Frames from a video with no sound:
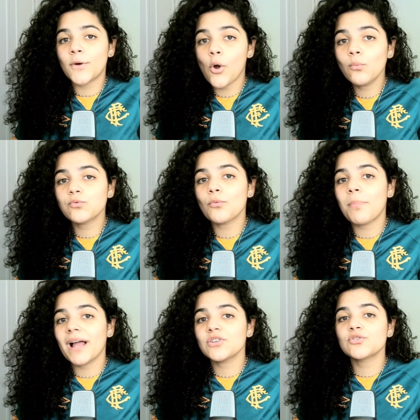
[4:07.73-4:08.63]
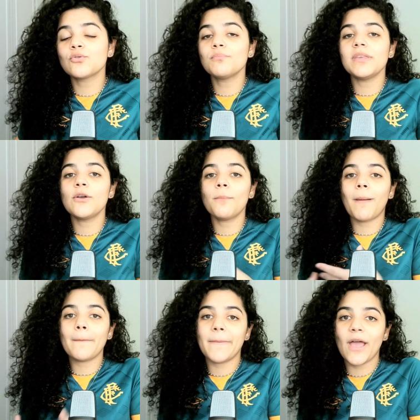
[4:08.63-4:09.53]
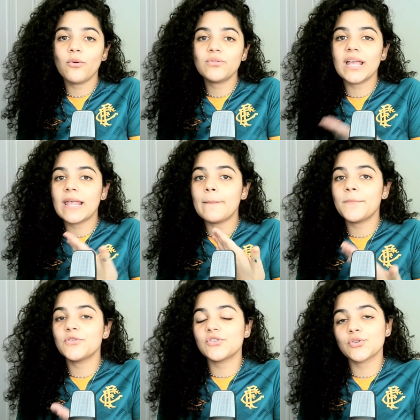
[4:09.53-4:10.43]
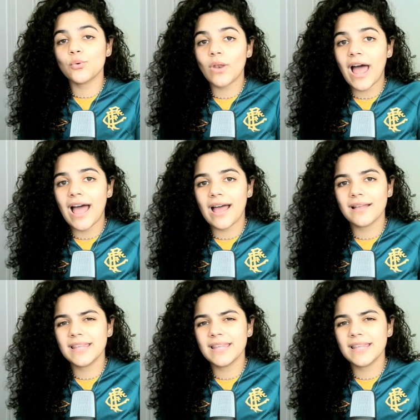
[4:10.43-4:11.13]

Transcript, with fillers: pronto para assumir um papel na equipe titular.